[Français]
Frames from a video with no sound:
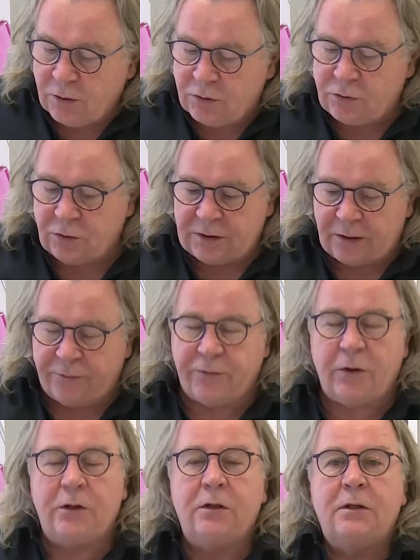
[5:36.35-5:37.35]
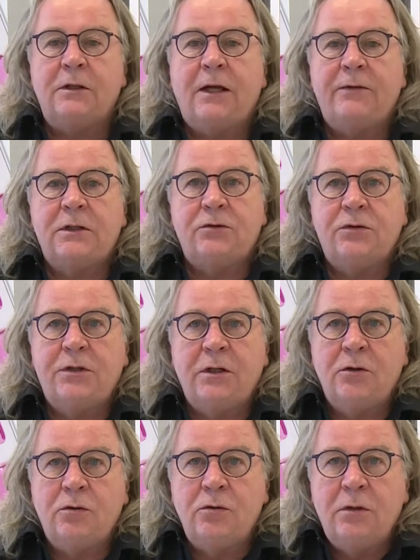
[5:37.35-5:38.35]
sur sa feuille avec son
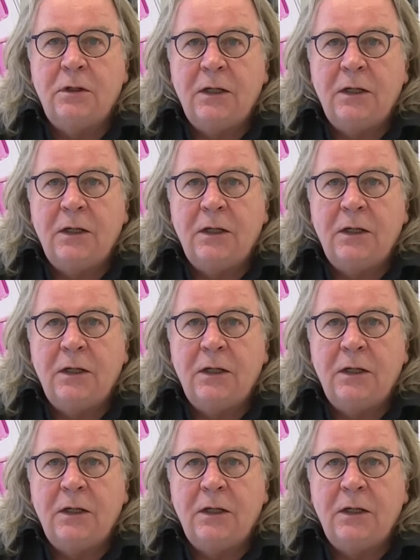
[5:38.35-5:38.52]
stylo